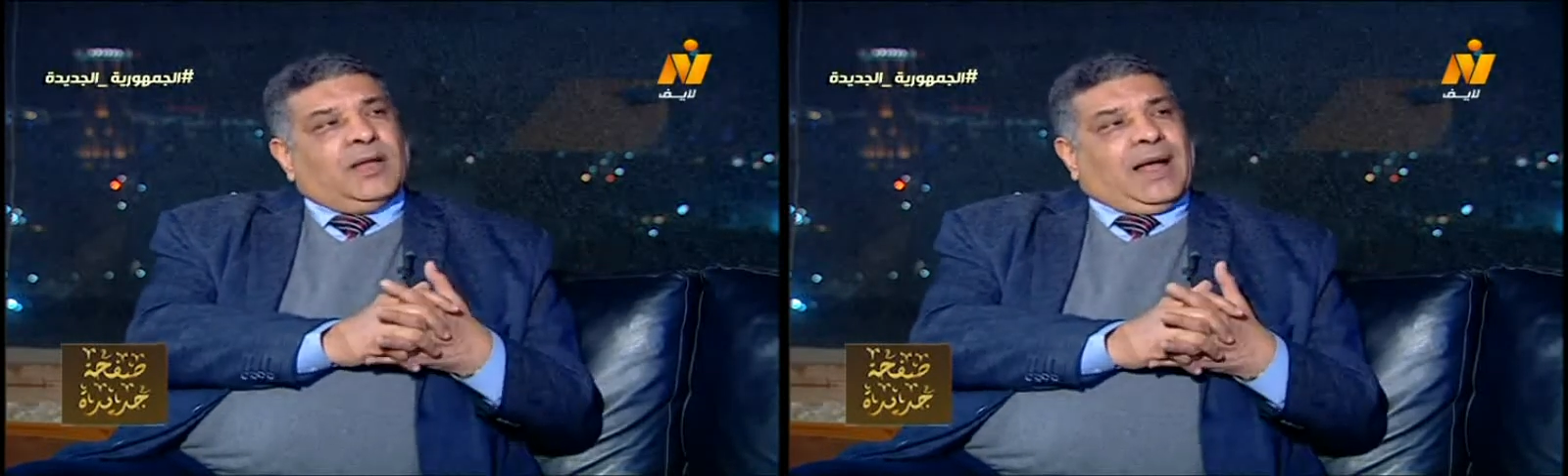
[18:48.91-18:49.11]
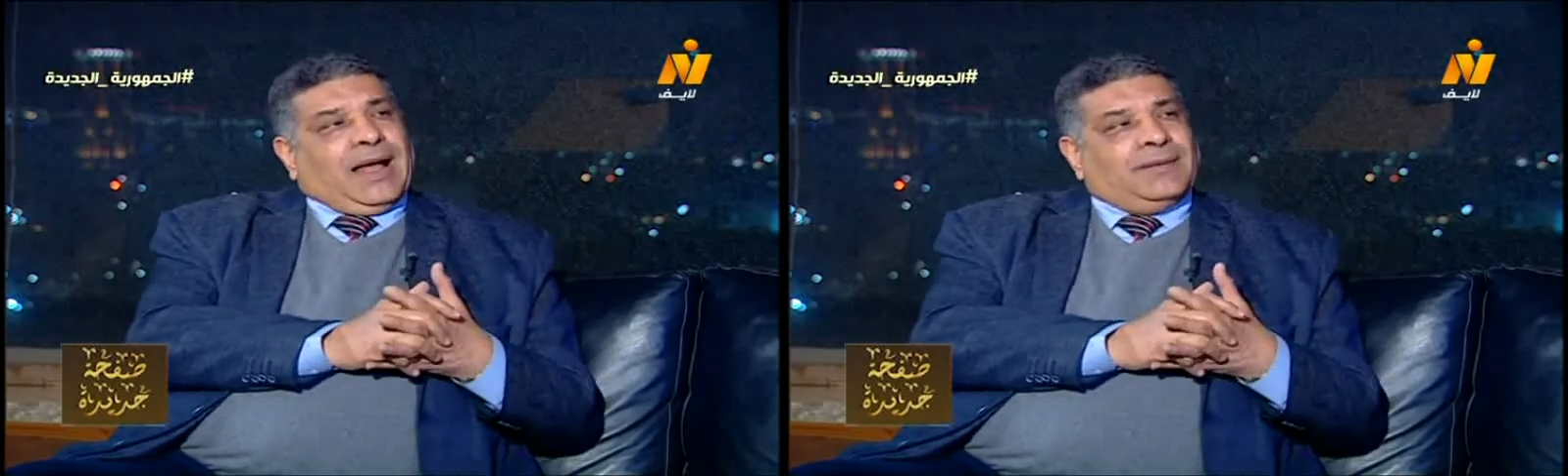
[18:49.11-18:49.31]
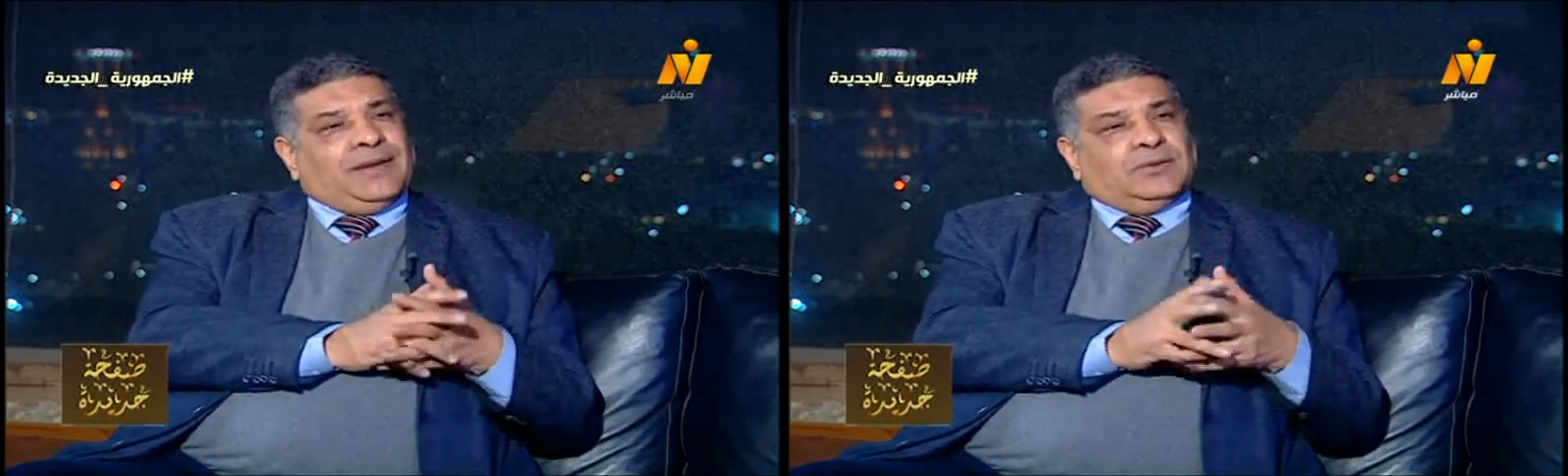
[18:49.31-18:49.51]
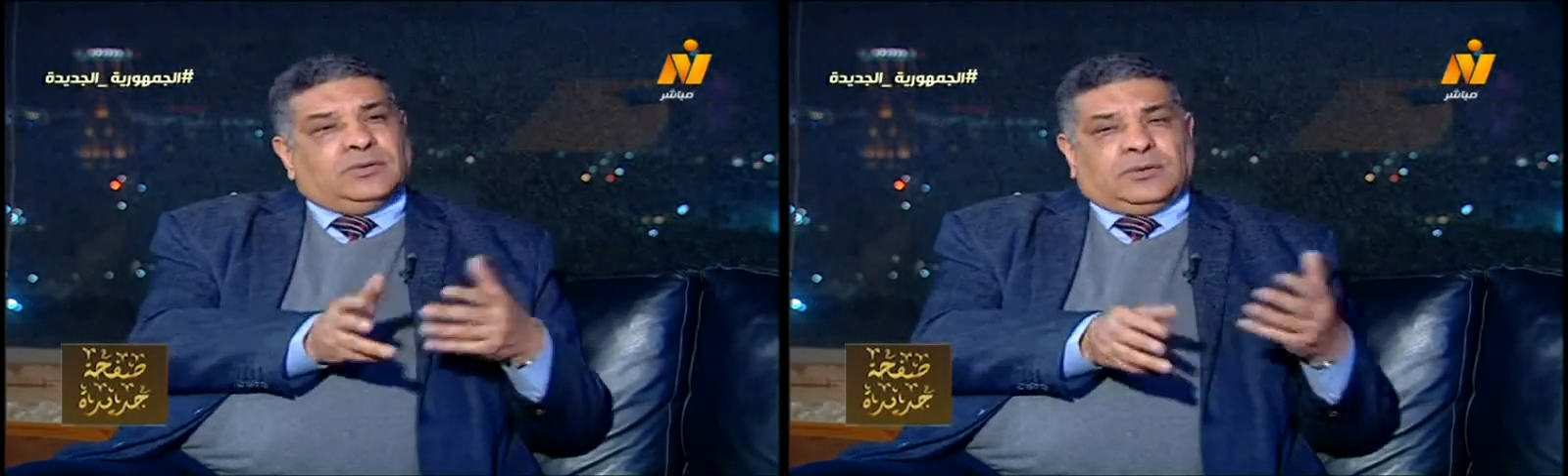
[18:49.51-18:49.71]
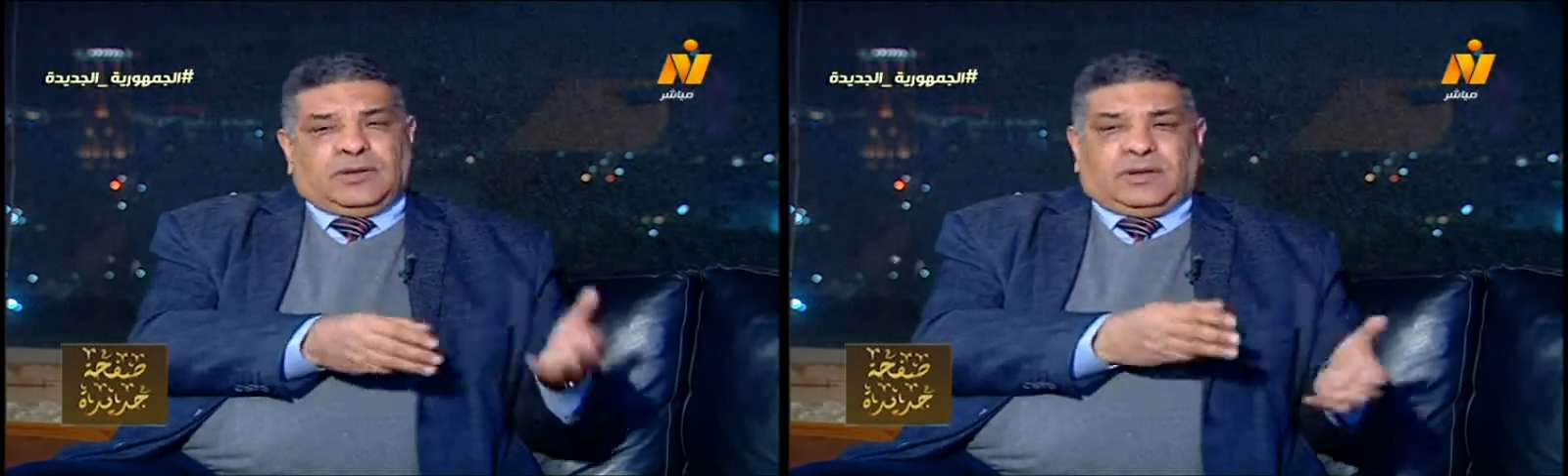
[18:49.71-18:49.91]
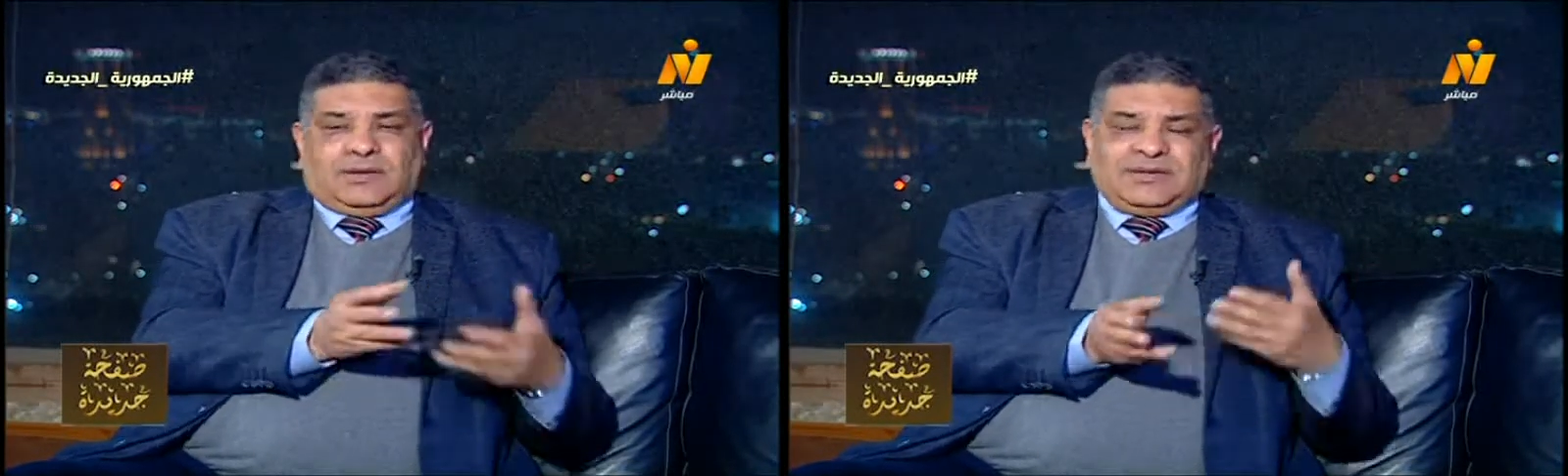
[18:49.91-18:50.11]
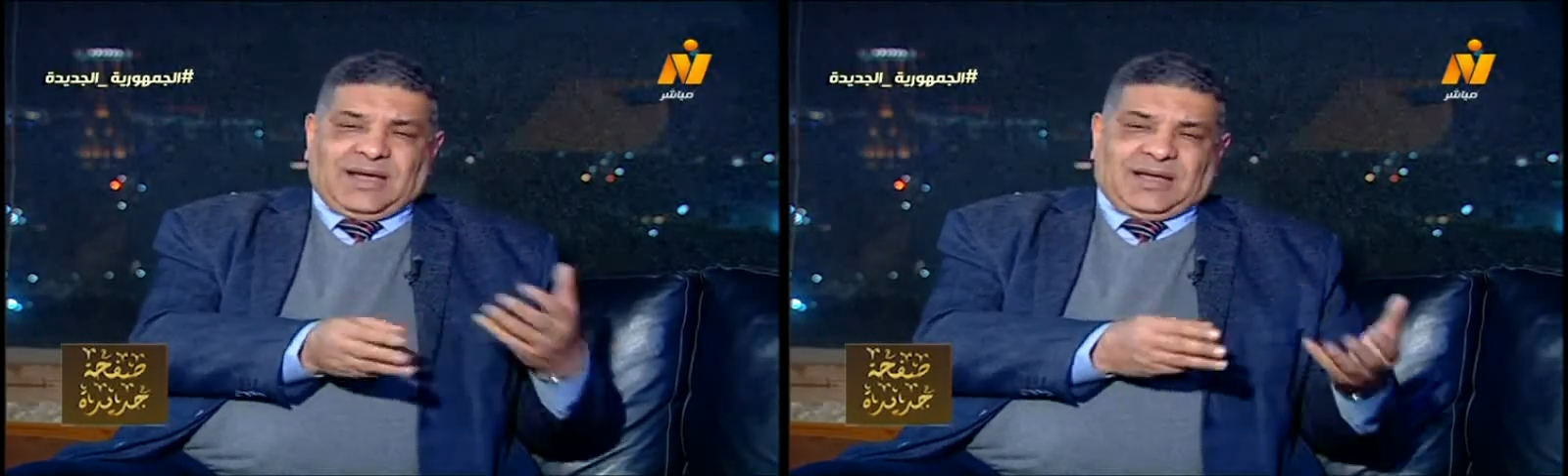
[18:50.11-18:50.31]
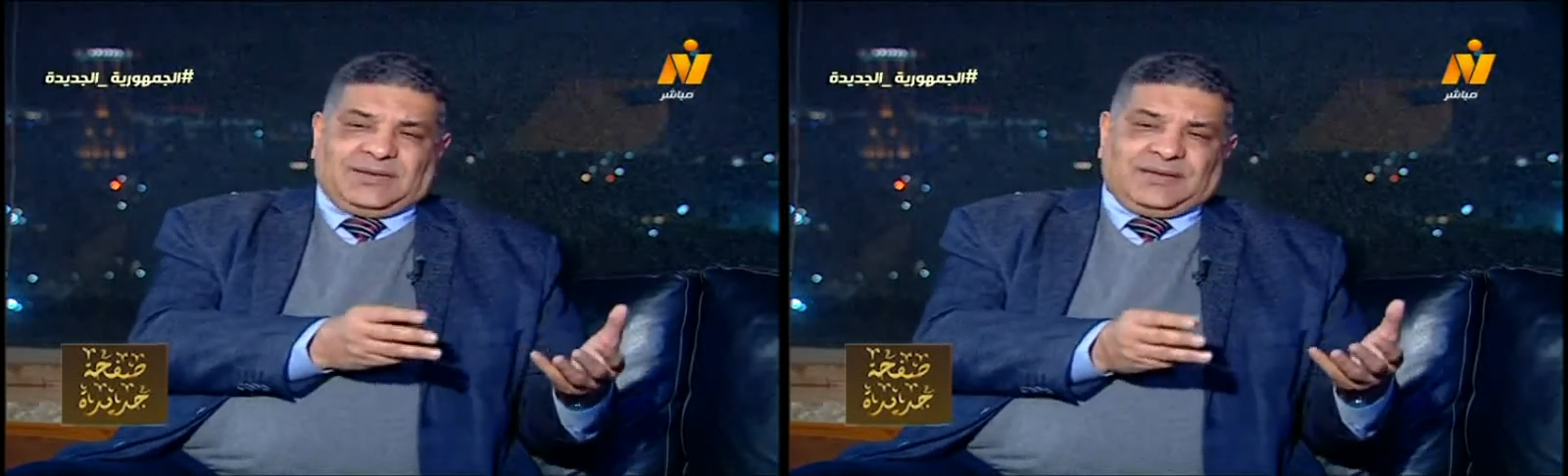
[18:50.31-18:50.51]
عملوا
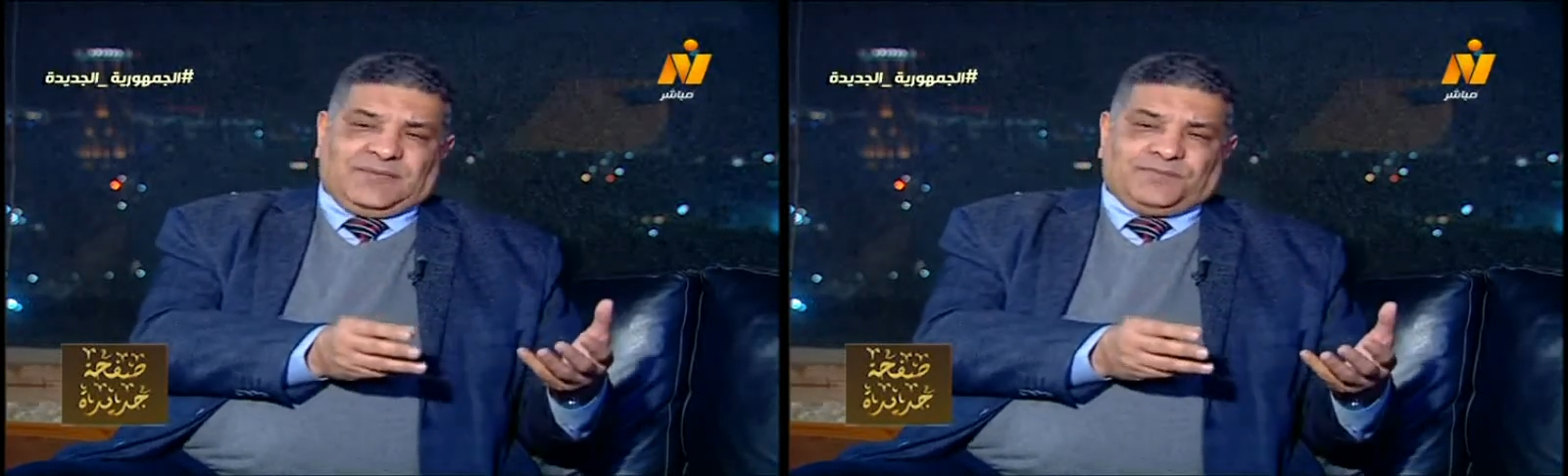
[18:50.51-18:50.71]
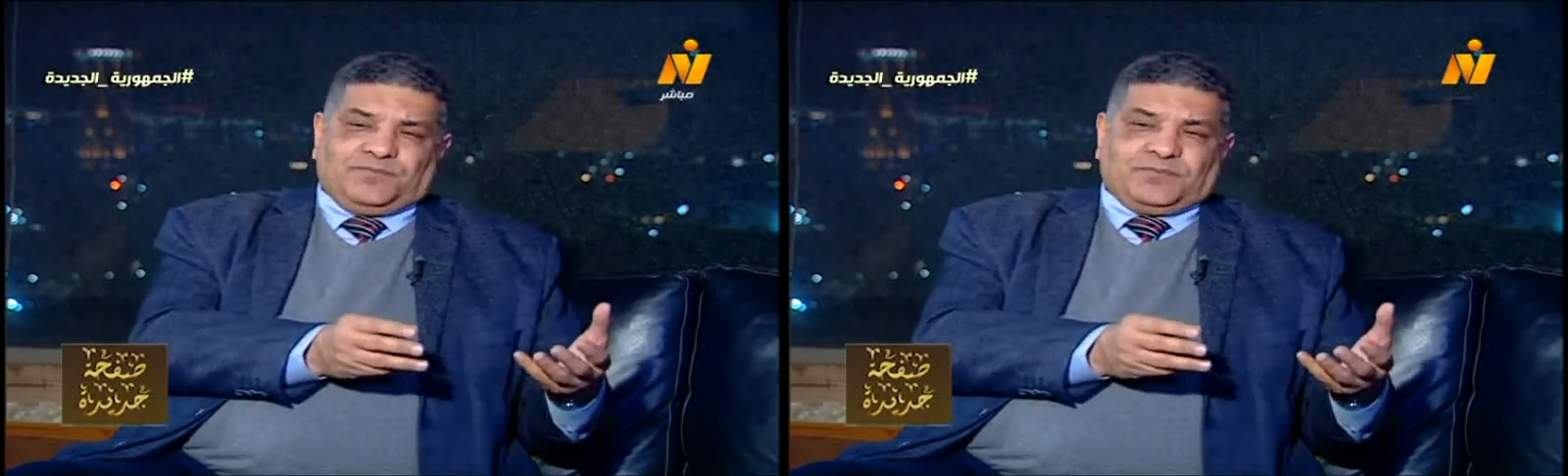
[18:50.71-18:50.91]
يعني